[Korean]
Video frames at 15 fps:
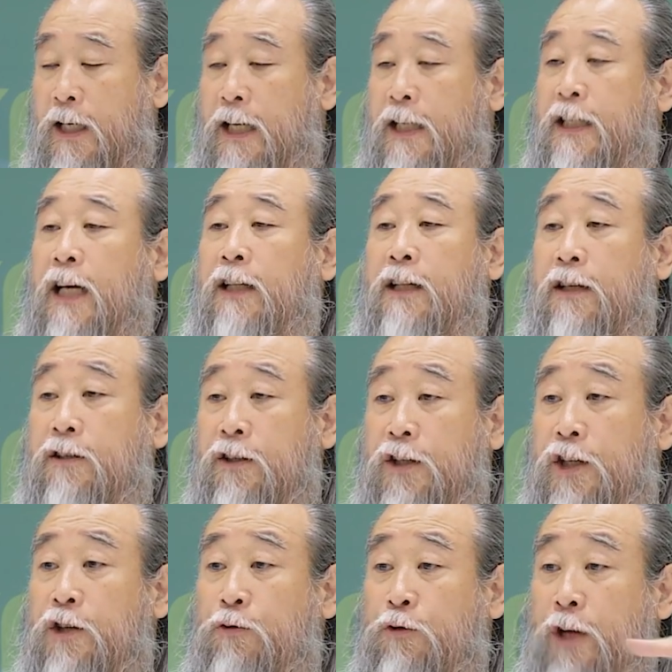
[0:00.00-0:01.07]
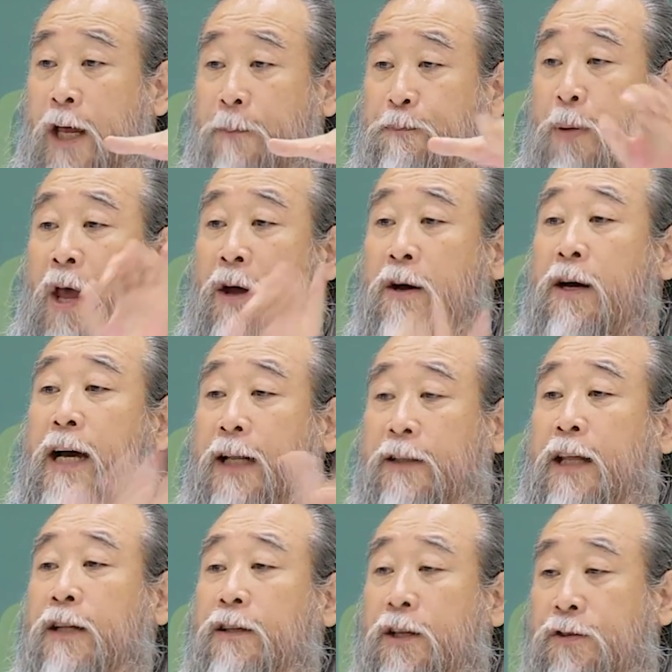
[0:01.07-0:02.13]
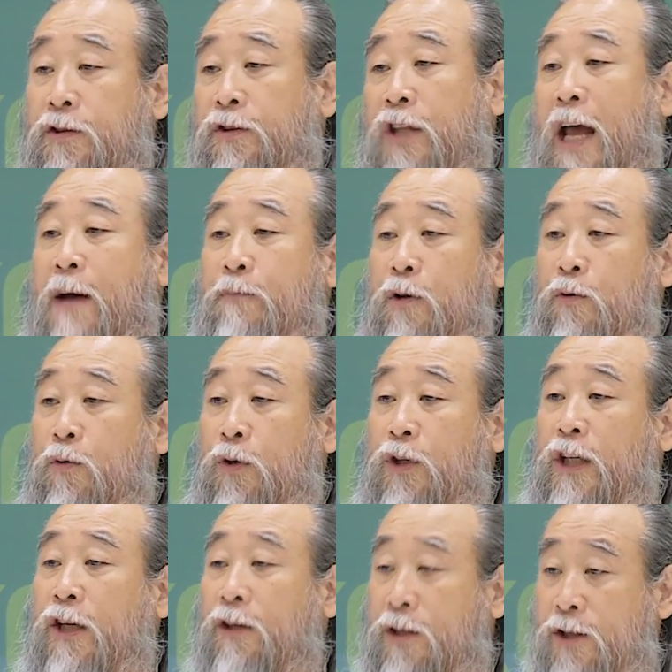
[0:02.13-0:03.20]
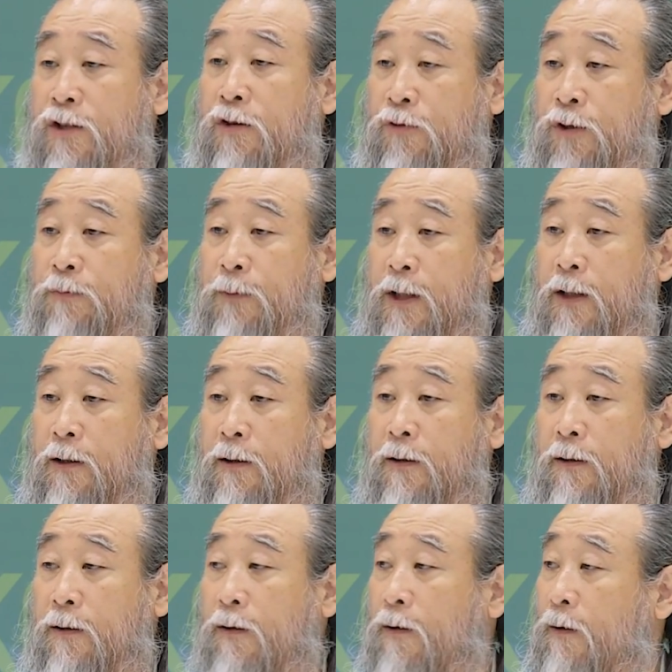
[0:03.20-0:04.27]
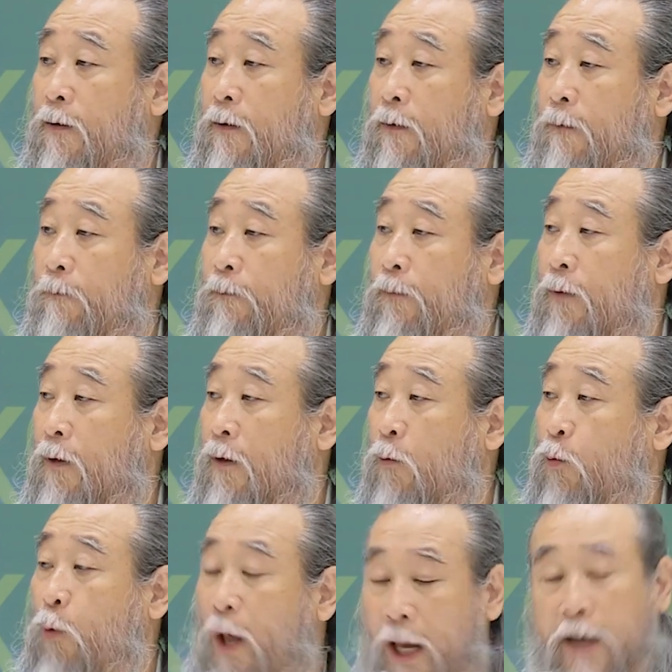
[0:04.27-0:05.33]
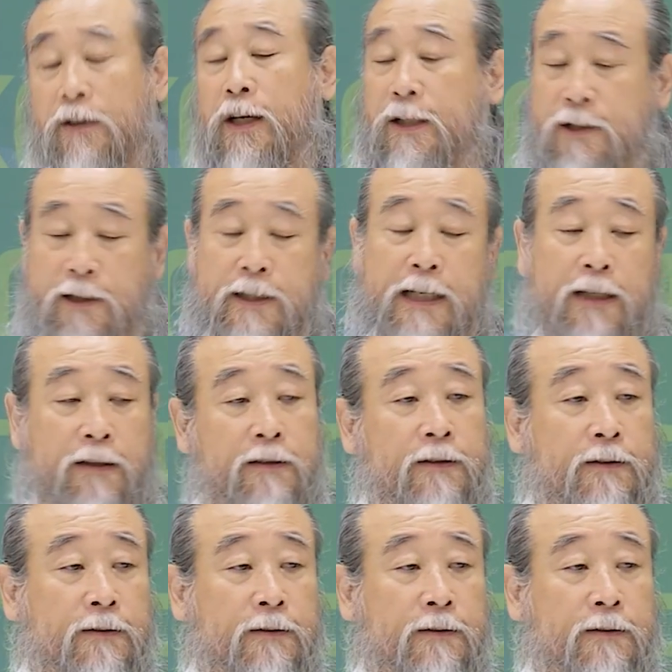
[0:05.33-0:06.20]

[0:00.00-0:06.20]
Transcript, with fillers: 2차 대전 이후에 폐허가 된 데서 대한민국은 이렇게 세웠습니다. 왜 그랬을까요?